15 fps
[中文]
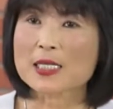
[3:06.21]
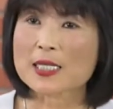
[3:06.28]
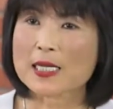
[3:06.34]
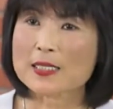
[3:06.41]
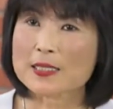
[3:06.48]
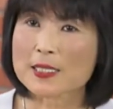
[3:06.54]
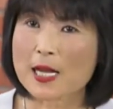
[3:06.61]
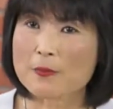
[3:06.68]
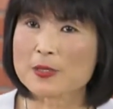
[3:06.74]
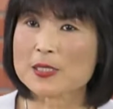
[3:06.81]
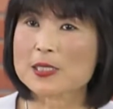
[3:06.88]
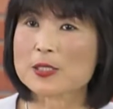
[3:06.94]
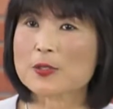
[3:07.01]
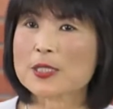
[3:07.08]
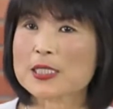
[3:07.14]
他的大便
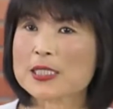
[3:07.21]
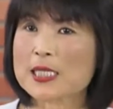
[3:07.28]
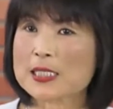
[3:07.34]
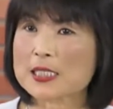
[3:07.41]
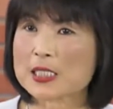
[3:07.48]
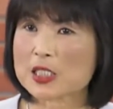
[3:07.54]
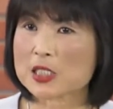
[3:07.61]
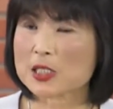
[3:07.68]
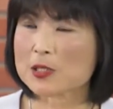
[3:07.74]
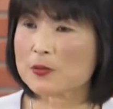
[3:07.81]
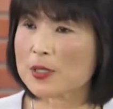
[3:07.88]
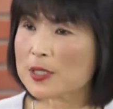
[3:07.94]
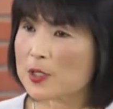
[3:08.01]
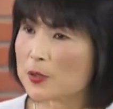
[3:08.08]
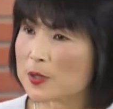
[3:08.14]
习惯跟他饮食习
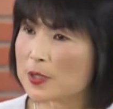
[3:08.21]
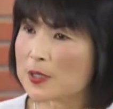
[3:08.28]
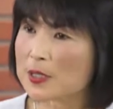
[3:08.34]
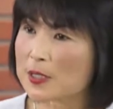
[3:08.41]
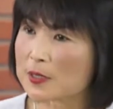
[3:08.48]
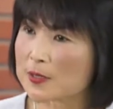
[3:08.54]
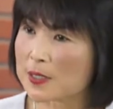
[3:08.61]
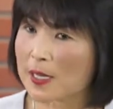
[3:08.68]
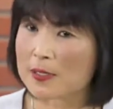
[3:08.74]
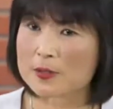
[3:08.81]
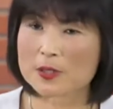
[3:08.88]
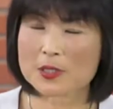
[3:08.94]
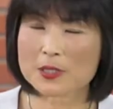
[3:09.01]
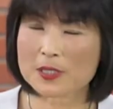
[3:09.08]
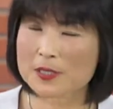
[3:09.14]
惯，有时候那个肠
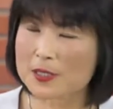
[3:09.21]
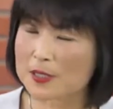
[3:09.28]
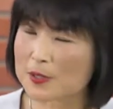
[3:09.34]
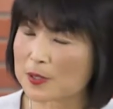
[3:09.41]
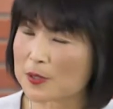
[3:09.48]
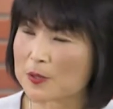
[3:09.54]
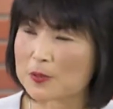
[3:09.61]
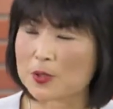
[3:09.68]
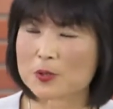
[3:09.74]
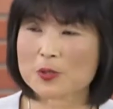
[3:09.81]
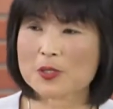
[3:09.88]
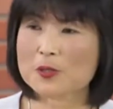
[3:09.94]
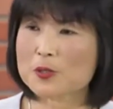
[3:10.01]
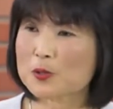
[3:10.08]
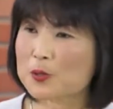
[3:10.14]
真的是有
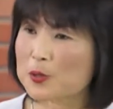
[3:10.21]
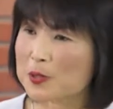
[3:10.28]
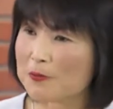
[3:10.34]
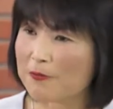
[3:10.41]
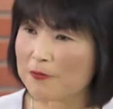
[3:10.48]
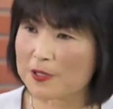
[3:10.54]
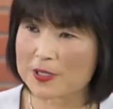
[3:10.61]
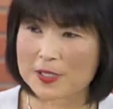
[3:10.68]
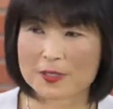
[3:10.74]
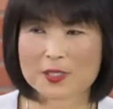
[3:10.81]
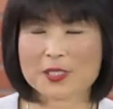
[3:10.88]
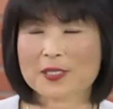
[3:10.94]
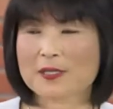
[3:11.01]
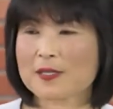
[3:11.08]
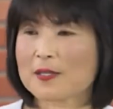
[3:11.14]
时候就是非常的
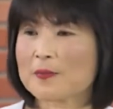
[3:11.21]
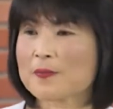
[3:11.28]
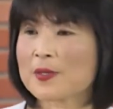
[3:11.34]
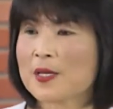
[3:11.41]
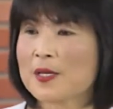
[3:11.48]
健康。